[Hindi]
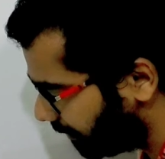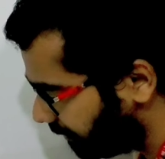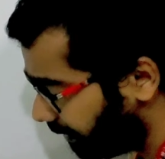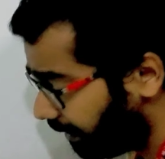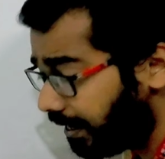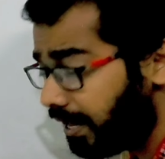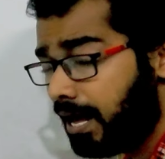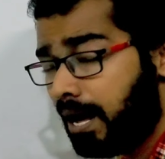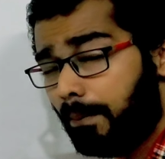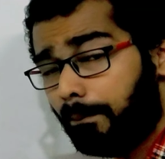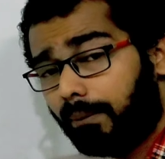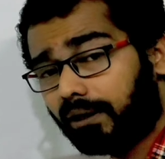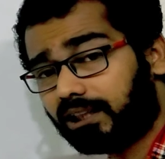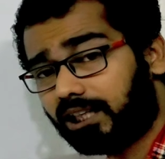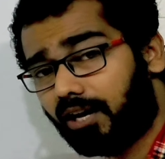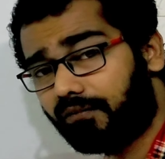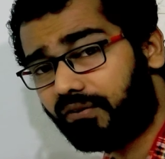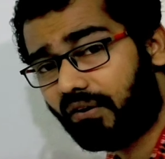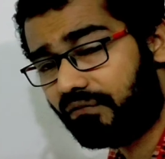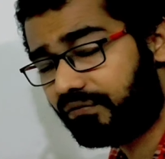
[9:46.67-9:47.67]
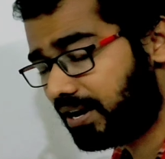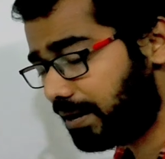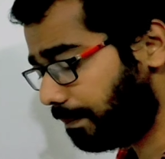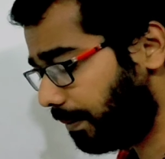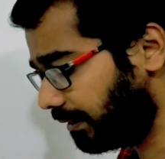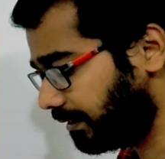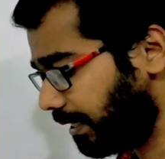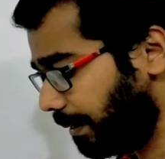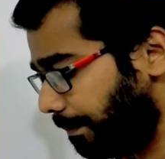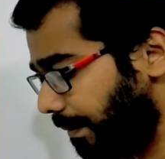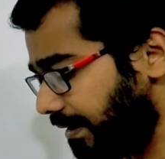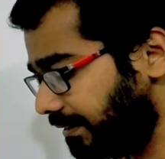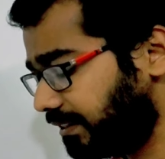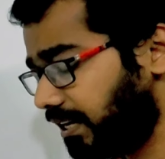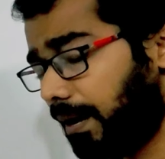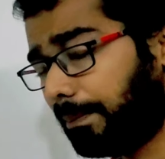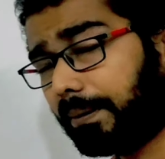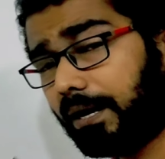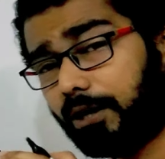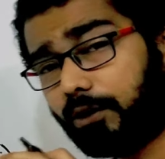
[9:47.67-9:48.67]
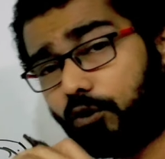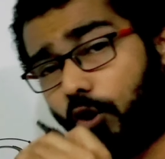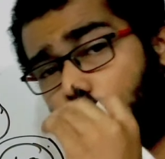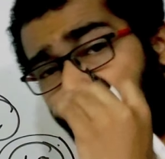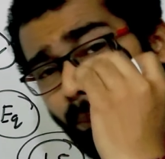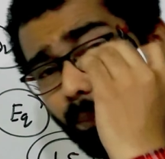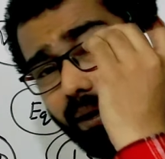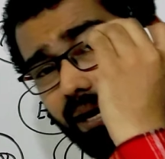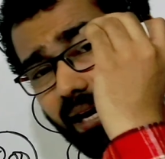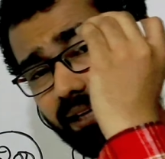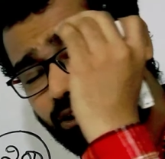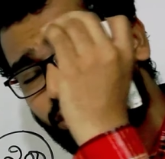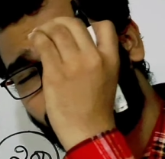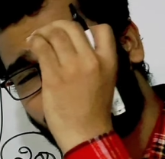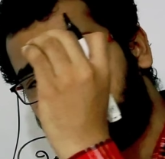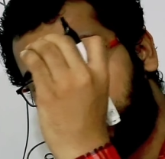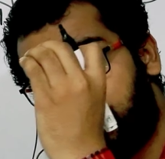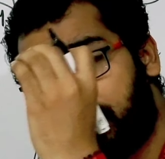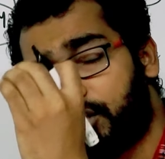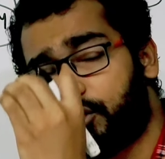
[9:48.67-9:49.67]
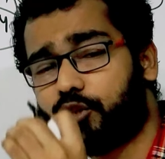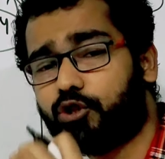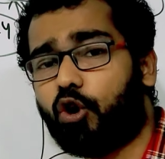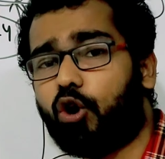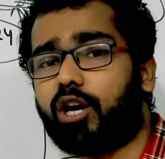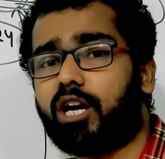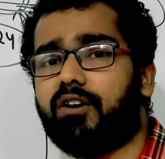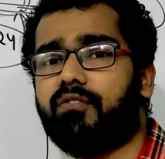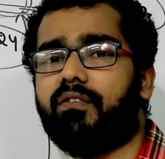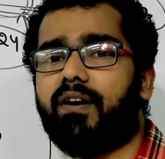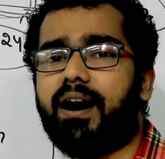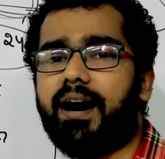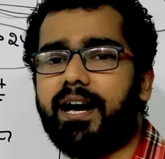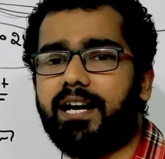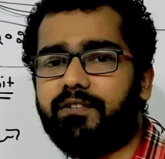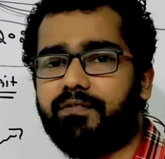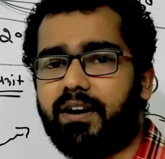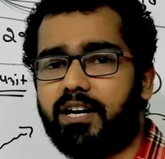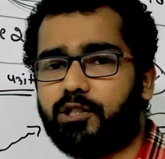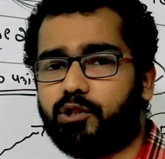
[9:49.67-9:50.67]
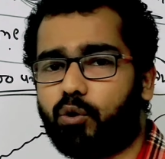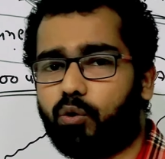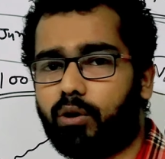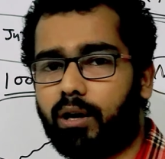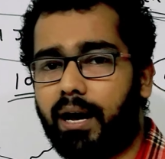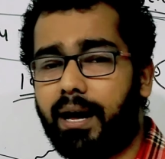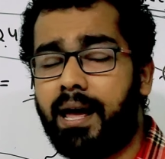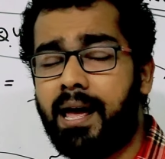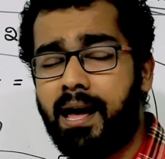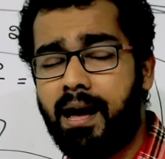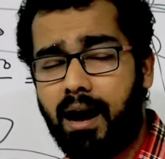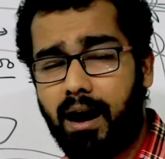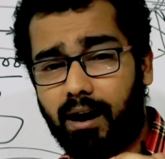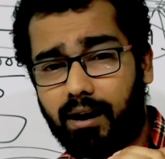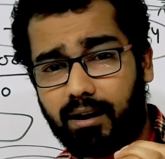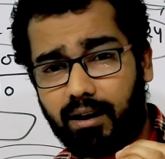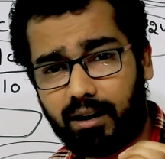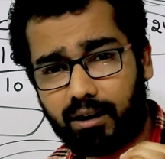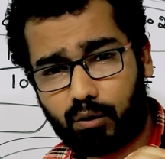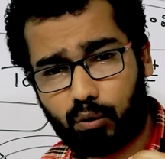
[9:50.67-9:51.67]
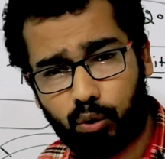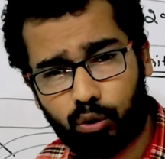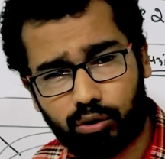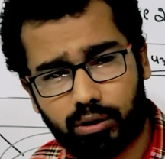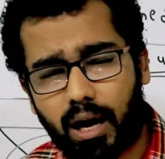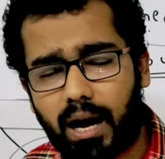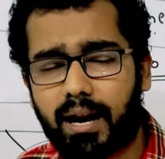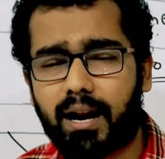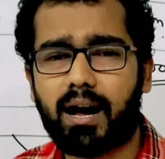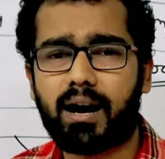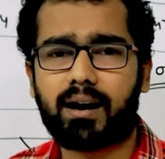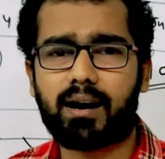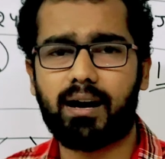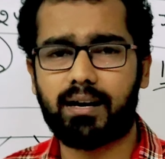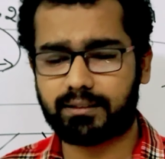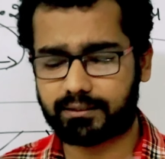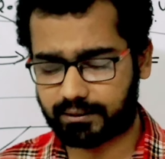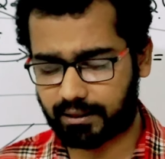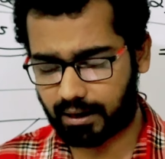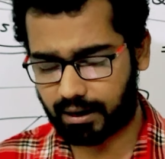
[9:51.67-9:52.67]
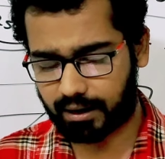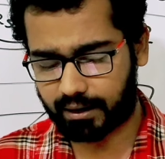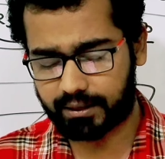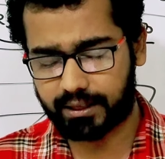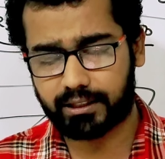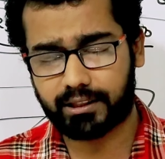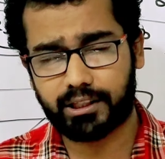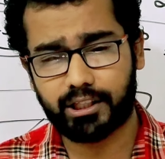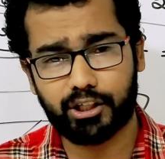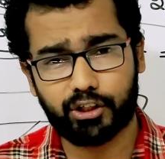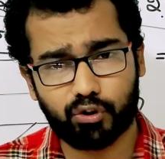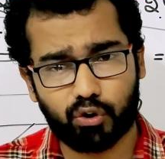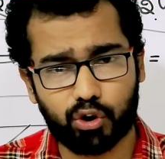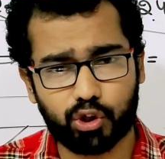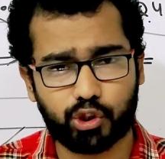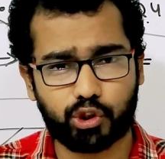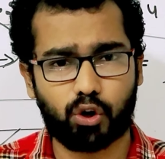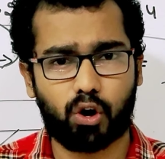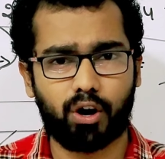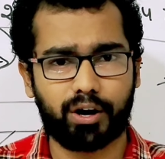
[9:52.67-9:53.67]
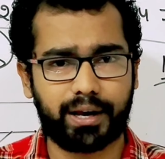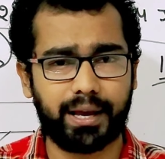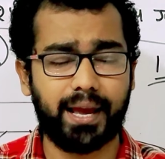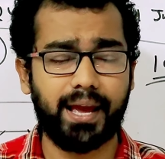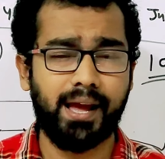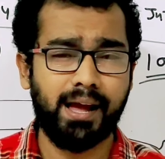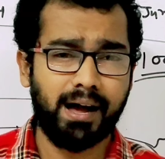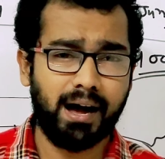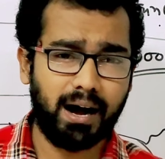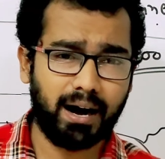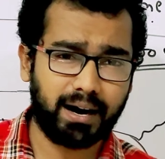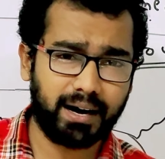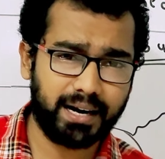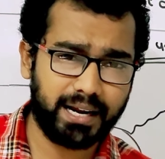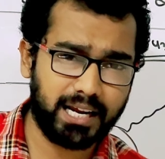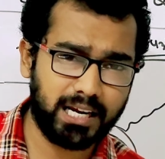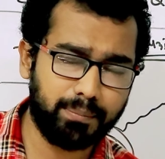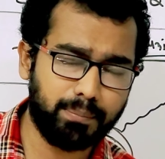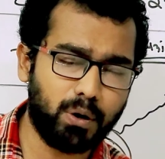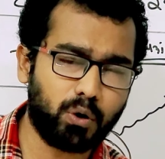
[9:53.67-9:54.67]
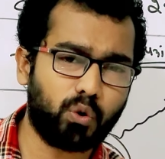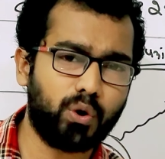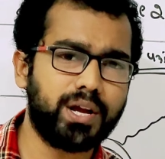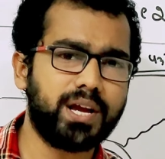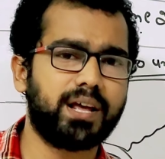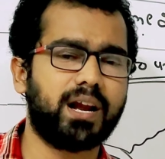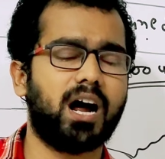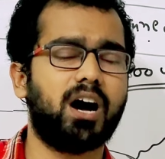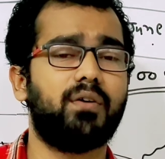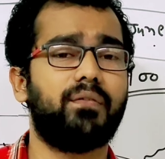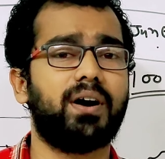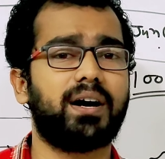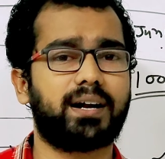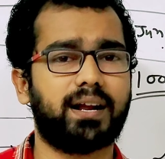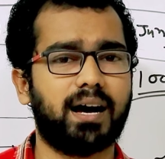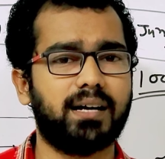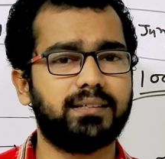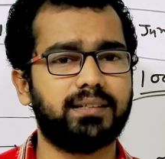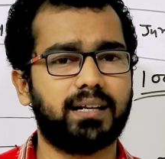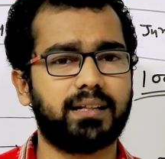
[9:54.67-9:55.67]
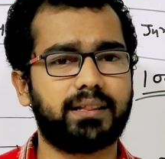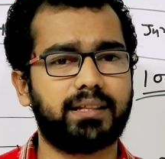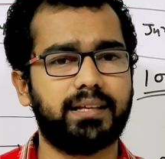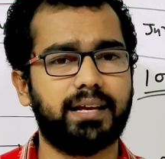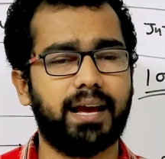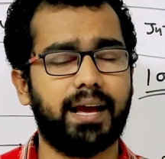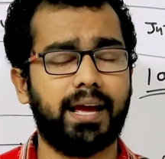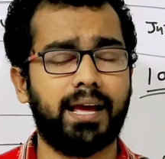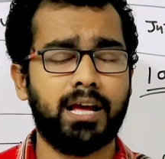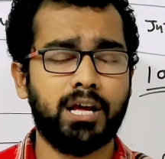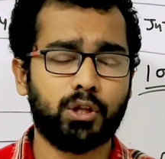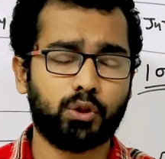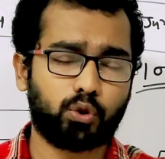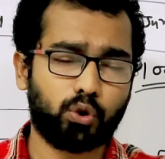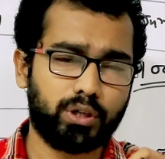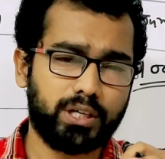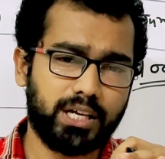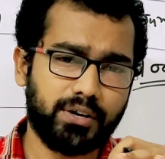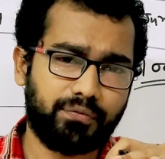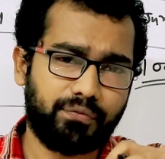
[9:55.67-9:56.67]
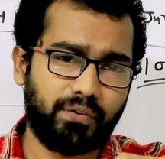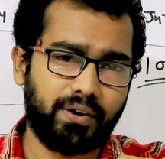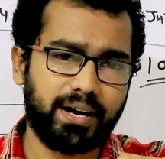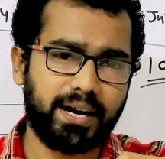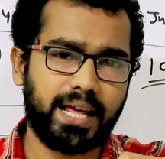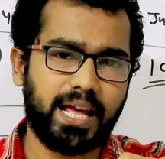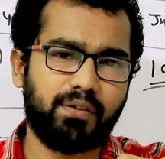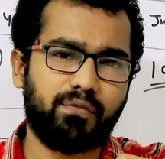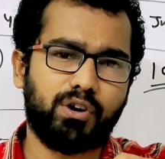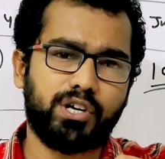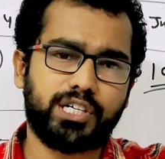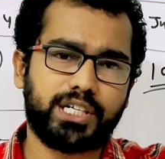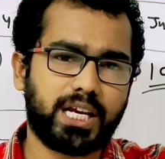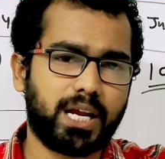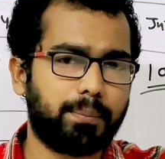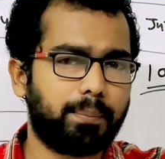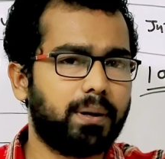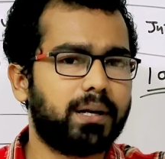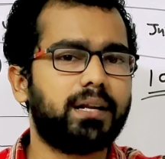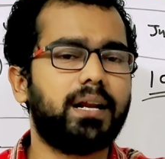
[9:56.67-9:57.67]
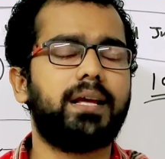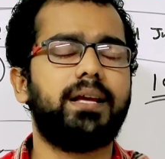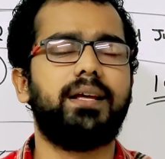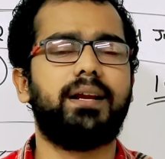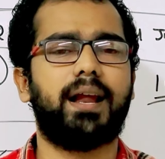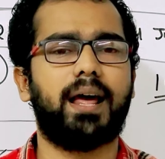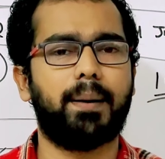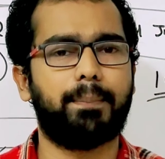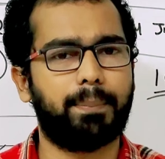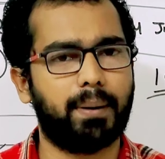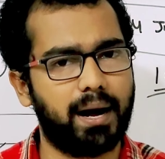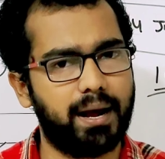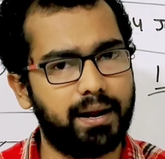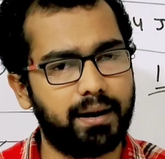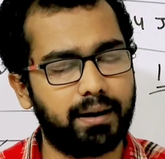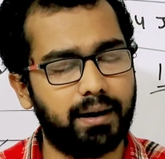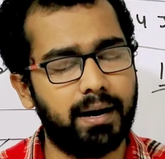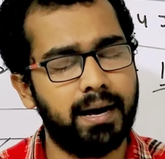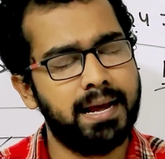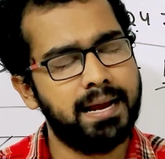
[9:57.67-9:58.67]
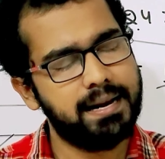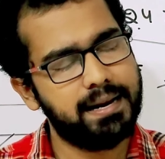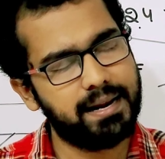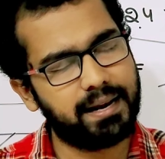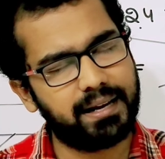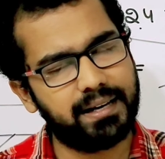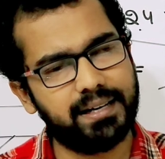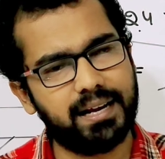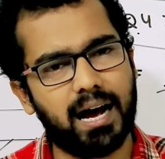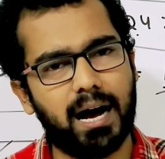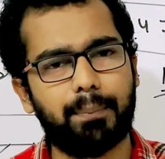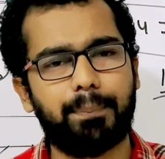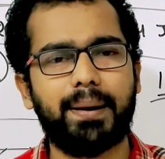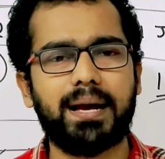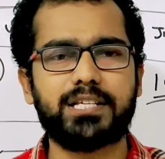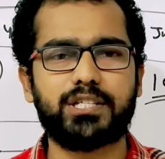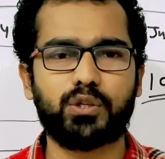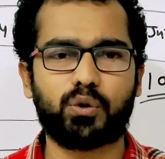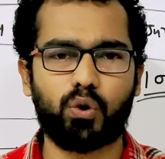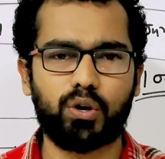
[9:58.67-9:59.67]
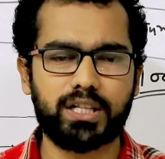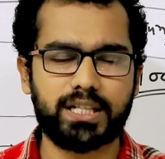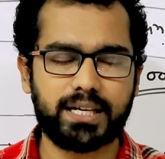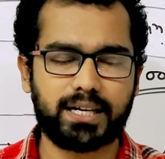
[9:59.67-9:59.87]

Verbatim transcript: परसेंट मतलब फिफ्टी परसेंट पैसा आपके टॉप के जो तीन स्टॉक है वहां इन्वेस्ट हो रहा है अगर खुदा ना कास्ता अगर ये तीनों स्टॉक है अगर इनमें कोई गिरावट आ जाती है तो ये फंड है वो स्टेबल नहीं रह पाएगा लेकिन यहाँ पे ऐसी कोई